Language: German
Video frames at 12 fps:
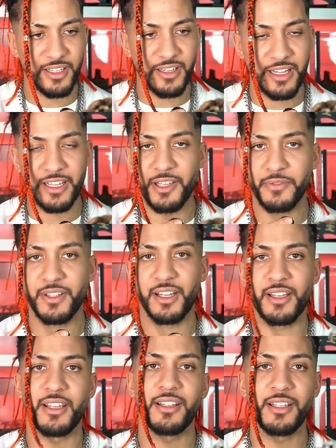äh, ihr Gift
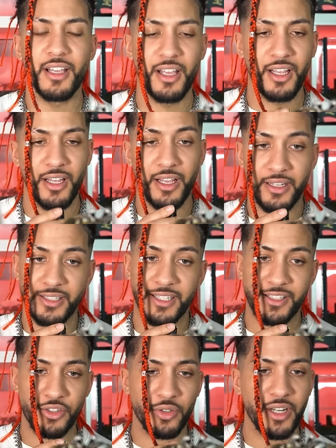angeht. Sie
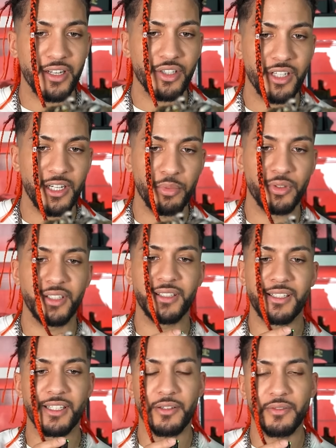hat schon ein stark potentes